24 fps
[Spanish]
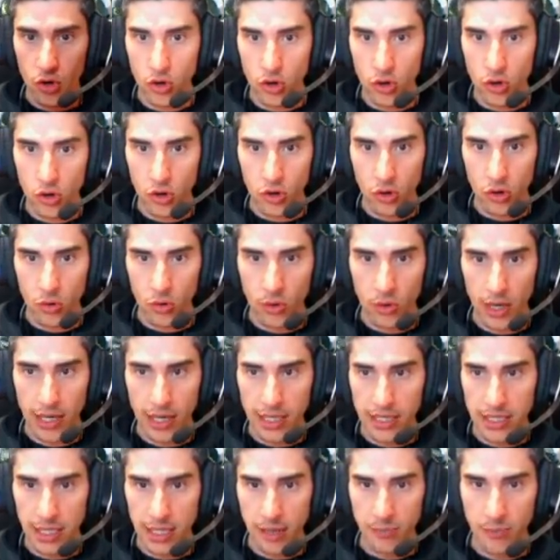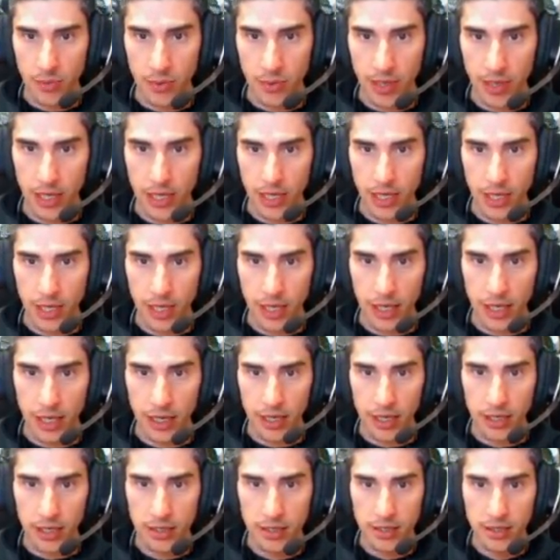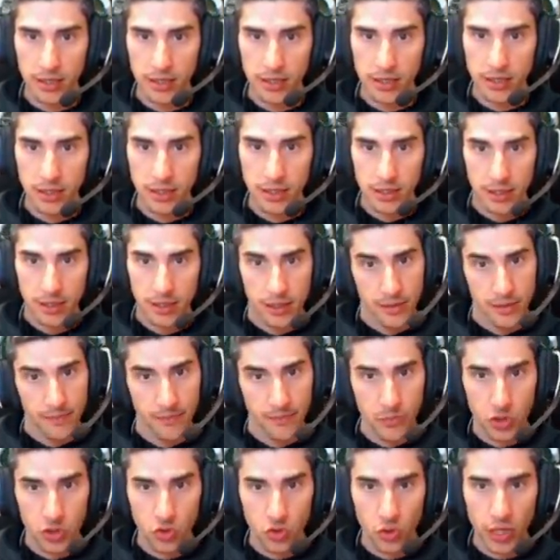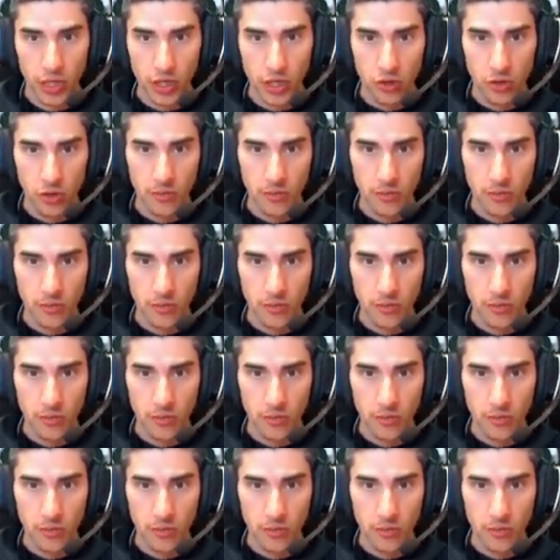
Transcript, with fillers: con lo cual está el pobre chunguillo.